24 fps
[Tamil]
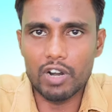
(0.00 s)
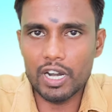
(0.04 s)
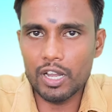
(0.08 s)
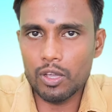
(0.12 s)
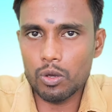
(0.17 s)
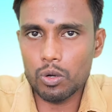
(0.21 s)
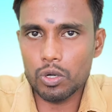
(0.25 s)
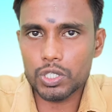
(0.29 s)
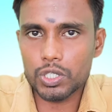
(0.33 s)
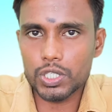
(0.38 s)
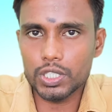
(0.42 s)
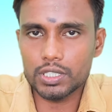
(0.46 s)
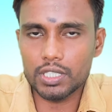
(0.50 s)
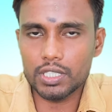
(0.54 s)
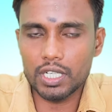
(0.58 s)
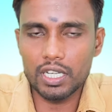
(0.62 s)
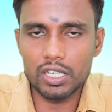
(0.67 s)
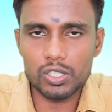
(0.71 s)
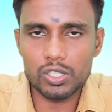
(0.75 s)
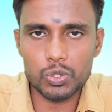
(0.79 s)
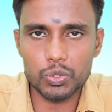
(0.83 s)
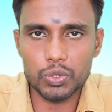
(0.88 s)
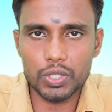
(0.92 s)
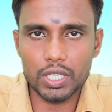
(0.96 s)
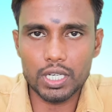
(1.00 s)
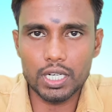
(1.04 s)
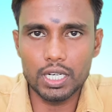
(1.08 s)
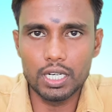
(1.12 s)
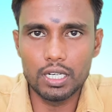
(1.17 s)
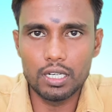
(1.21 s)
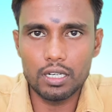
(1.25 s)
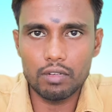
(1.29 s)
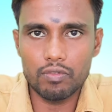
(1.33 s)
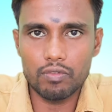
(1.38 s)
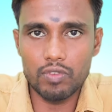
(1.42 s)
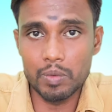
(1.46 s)
வணிகுல சத்ரிய
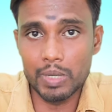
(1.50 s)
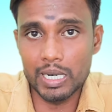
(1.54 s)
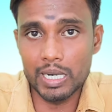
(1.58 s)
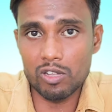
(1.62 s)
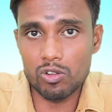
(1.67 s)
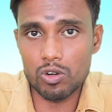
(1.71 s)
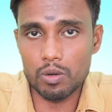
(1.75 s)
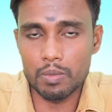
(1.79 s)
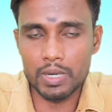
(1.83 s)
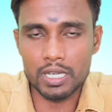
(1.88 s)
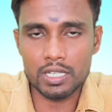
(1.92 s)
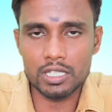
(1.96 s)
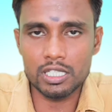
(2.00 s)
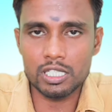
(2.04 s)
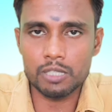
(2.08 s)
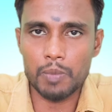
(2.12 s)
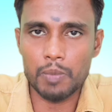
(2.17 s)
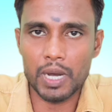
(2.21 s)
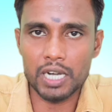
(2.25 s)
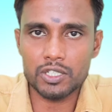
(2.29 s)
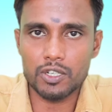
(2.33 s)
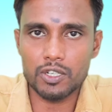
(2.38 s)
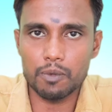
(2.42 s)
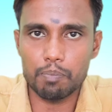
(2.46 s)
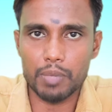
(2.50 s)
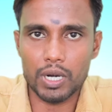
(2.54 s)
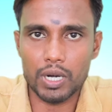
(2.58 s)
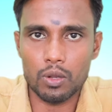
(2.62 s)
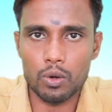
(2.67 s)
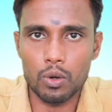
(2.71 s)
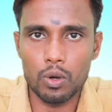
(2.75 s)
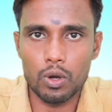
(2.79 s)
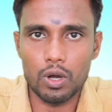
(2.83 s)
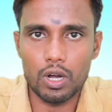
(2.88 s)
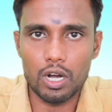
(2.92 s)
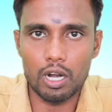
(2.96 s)
சொந்தங்கள் விமலவரமனுக்கு ஸ்பான்ஷிப்
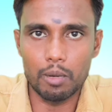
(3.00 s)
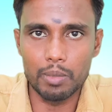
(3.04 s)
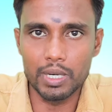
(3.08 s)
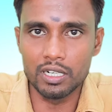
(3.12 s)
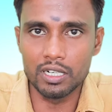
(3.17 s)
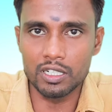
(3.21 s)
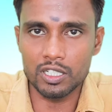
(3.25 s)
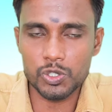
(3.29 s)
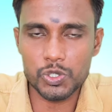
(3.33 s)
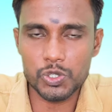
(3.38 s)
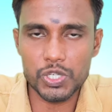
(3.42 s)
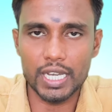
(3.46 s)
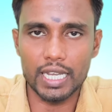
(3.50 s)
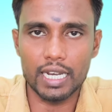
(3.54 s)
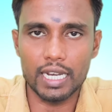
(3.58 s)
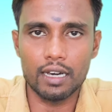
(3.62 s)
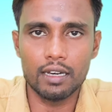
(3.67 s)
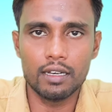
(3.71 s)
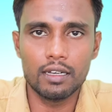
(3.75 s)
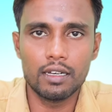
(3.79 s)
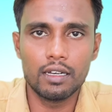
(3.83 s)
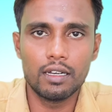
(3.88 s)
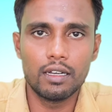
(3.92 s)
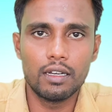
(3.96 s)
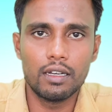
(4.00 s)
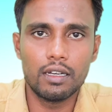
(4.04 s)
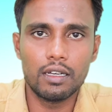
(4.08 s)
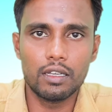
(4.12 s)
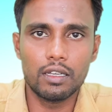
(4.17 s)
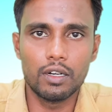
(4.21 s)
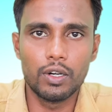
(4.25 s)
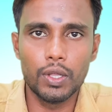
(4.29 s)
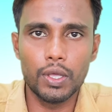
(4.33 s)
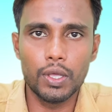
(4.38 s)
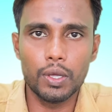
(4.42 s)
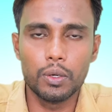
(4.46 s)
பண்ணணும் அப்படின்னு நினைச்சீங்கன்னா
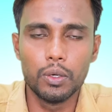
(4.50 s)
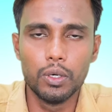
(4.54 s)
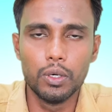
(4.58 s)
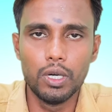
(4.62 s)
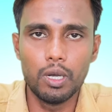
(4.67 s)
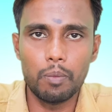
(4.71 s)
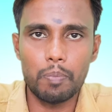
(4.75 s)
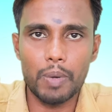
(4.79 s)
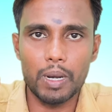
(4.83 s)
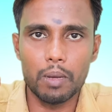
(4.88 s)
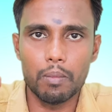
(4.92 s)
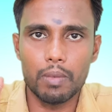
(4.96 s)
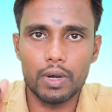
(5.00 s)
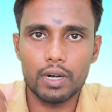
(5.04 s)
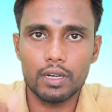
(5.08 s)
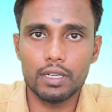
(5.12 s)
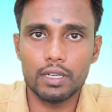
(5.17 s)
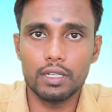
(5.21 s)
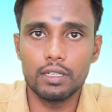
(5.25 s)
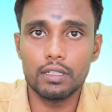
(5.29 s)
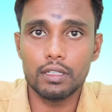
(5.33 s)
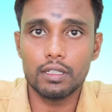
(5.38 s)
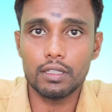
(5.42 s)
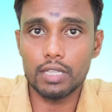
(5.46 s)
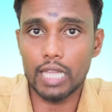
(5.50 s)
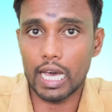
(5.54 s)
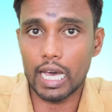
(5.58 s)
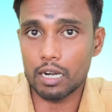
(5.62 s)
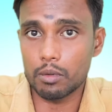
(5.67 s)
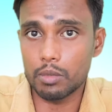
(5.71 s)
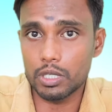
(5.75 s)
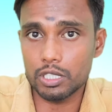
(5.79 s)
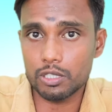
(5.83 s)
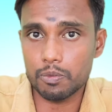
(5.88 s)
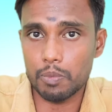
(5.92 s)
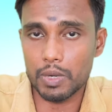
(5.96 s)
என்னுடைய கூகுள் பே நம்பருக்கு
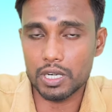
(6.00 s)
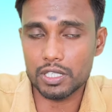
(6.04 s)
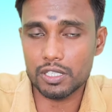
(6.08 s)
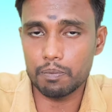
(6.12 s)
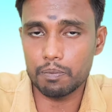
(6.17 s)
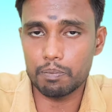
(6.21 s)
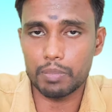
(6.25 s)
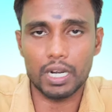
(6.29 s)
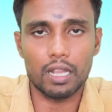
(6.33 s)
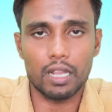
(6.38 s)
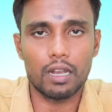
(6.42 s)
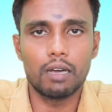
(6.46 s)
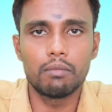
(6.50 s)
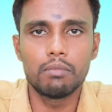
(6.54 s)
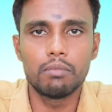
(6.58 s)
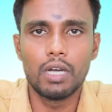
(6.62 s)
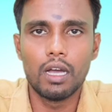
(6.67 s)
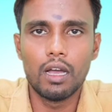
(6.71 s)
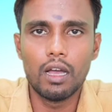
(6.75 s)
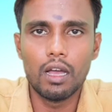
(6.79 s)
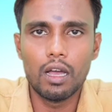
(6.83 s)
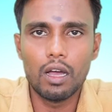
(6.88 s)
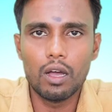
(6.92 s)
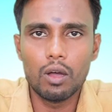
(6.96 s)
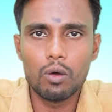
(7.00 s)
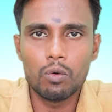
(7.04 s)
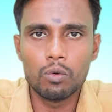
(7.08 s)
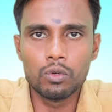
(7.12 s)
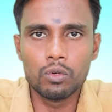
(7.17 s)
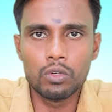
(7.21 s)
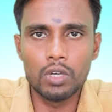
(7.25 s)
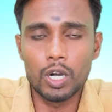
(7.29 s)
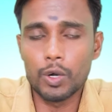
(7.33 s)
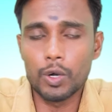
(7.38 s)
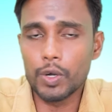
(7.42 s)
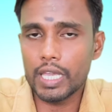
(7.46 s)
தாராளமாக ஸ்பான்ஷிப் பண்ணலாம்
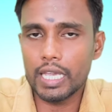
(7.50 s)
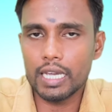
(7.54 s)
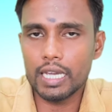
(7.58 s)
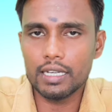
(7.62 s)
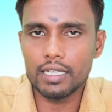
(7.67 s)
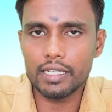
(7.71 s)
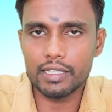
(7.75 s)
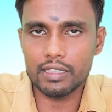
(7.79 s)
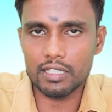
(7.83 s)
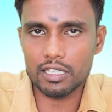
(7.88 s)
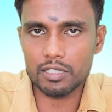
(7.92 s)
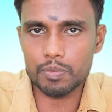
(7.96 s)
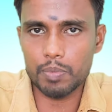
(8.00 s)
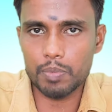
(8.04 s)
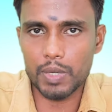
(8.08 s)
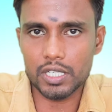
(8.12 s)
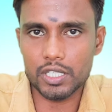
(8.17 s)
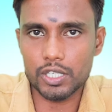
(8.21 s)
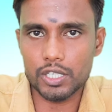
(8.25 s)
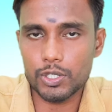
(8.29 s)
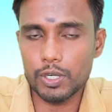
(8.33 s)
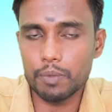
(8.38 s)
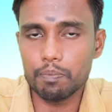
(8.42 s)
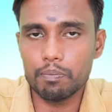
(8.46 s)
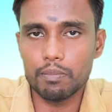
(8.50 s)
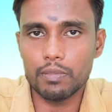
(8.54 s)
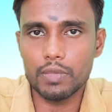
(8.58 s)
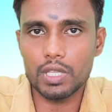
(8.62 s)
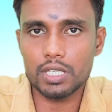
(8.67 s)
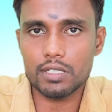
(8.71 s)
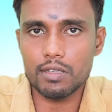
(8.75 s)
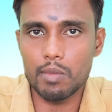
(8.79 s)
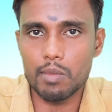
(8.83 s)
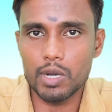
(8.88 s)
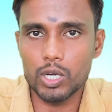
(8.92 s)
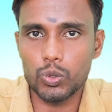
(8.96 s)
உங்களுடைய இந்த ஸ்பான்சர்ஷிப்
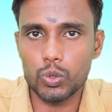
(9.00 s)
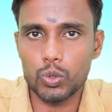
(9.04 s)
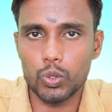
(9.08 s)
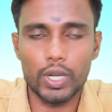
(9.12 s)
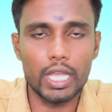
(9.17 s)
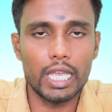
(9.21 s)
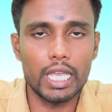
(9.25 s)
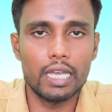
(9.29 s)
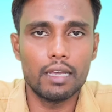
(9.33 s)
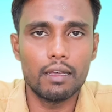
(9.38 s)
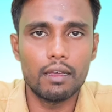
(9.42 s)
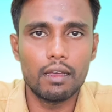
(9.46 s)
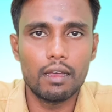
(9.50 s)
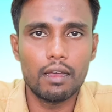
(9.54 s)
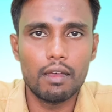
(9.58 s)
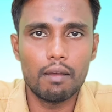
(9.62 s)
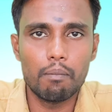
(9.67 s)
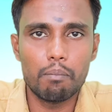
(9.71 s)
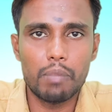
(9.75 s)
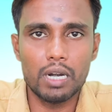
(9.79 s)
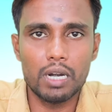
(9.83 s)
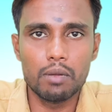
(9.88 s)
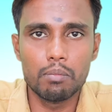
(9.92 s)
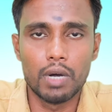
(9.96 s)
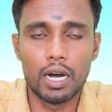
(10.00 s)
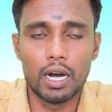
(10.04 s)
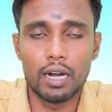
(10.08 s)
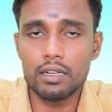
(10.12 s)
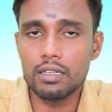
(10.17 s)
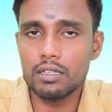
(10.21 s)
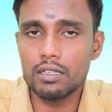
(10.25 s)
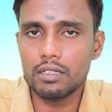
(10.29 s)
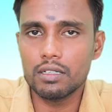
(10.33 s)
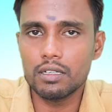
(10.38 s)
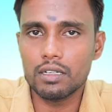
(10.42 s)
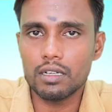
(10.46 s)
இந்த சமூகத்துடைய
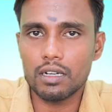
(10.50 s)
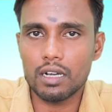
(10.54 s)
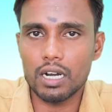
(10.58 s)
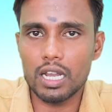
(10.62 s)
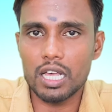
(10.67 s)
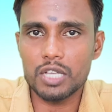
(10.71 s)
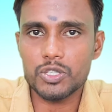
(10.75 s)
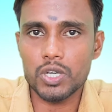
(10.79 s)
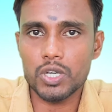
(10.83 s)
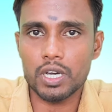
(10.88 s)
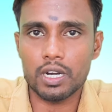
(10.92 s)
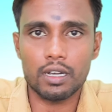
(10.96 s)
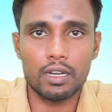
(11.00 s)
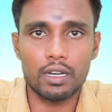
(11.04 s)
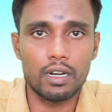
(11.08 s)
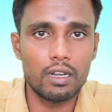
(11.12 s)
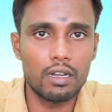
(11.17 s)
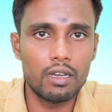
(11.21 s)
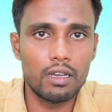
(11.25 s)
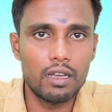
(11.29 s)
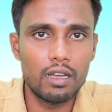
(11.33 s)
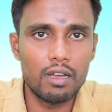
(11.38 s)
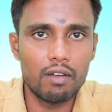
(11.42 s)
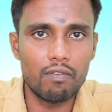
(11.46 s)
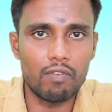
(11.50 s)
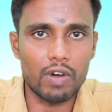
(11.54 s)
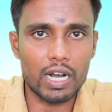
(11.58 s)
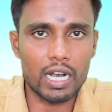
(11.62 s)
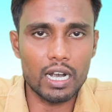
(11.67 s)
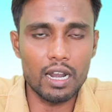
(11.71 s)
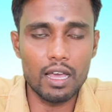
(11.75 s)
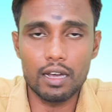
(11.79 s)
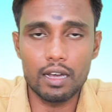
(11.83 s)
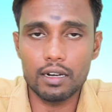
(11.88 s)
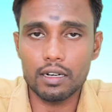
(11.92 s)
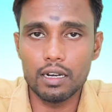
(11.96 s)
பண்பாடு கலாச்சாரங்கள்
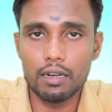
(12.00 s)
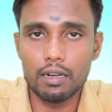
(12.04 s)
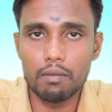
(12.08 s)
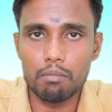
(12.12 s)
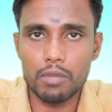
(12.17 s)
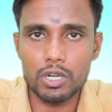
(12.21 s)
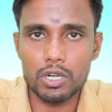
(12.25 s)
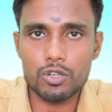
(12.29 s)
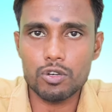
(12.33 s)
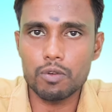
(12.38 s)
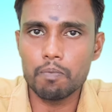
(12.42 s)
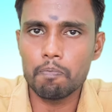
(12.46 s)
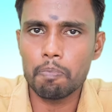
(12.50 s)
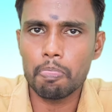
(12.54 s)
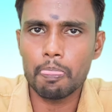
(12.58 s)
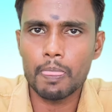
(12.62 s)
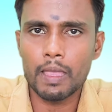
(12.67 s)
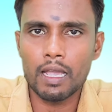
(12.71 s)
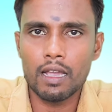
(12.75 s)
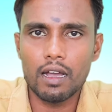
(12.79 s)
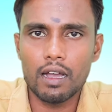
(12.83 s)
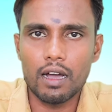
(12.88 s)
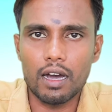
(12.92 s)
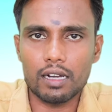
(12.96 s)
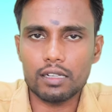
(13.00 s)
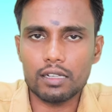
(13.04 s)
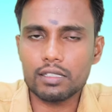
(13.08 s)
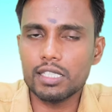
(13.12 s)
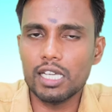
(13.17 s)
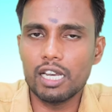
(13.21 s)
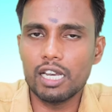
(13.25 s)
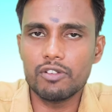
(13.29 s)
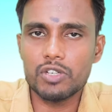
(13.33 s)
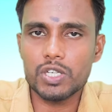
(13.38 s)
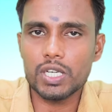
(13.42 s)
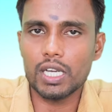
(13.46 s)
வரலாறுகள் மற்றும்
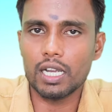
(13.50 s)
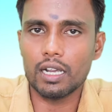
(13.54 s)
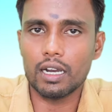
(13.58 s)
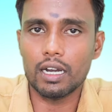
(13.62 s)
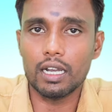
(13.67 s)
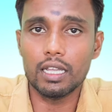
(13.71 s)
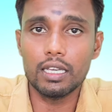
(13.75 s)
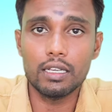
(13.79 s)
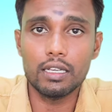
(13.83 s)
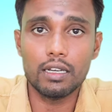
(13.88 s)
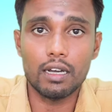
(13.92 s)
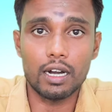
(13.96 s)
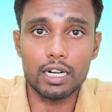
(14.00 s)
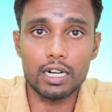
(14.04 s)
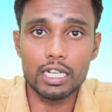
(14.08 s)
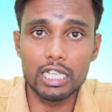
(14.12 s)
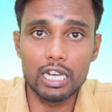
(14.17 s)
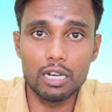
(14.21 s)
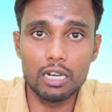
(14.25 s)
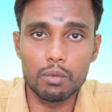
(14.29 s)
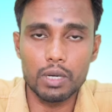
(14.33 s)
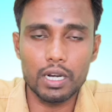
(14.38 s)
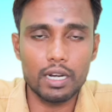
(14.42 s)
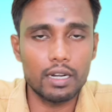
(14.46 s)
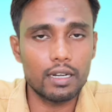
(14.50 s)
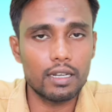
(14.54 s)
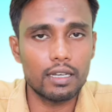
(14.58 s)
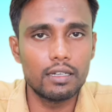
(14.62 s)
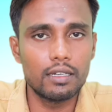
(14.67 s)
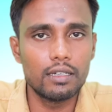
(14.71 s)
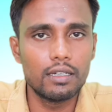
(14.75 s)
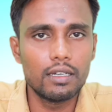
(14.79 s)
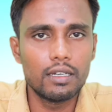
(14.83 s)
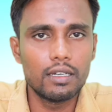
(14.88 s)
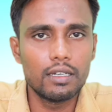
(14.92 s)
அரசியல் விஷயங்களை அடுதலைமுறைகிட்ட